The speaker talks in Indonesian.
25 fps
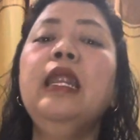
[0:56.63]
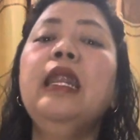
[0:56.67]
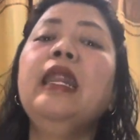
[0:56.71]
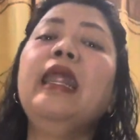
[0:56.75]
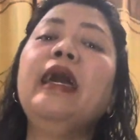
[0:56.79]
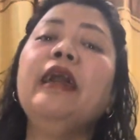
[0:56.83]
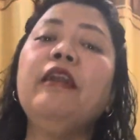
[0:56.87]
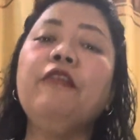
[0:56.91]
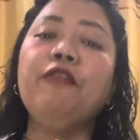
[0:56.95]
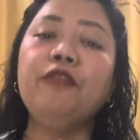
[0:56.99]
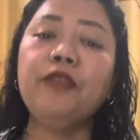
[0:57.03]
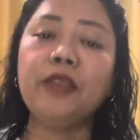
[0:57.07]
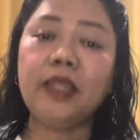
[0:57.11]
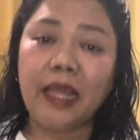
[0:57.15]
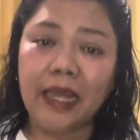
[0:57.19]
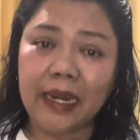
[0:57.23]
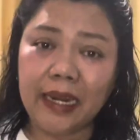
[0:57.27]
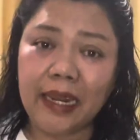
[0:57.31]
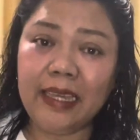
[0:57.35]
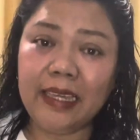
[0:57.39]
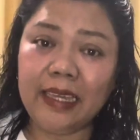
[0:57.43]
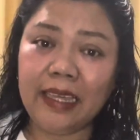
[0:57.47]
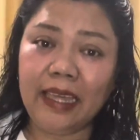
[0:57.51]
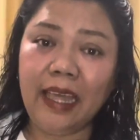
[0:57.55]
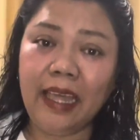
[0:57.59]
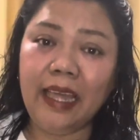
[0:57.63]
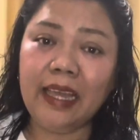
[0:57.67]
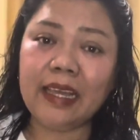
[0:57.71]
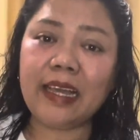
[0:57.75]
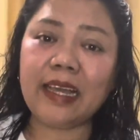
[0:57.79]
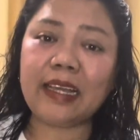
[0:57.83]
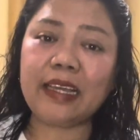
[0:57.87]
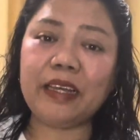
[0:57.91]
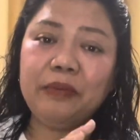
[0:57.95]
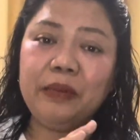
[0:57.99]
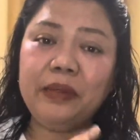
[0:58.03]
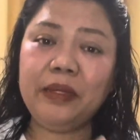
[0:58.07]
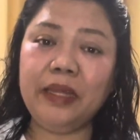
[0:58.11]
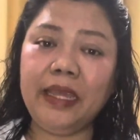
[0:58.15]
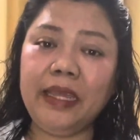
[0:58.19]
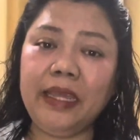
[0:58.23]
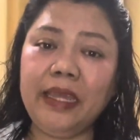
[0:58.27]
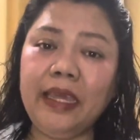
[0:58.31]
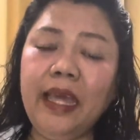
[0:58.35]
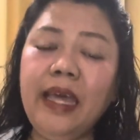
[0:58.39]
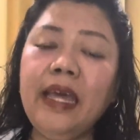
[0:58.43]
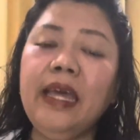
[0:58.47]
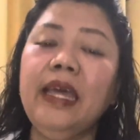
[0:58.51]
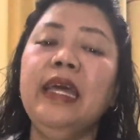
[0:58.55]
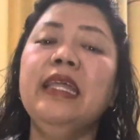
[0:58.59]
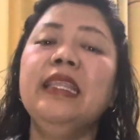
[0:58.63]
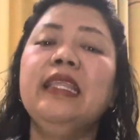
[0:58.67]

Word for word: live para ya, Kakak Bunda ya.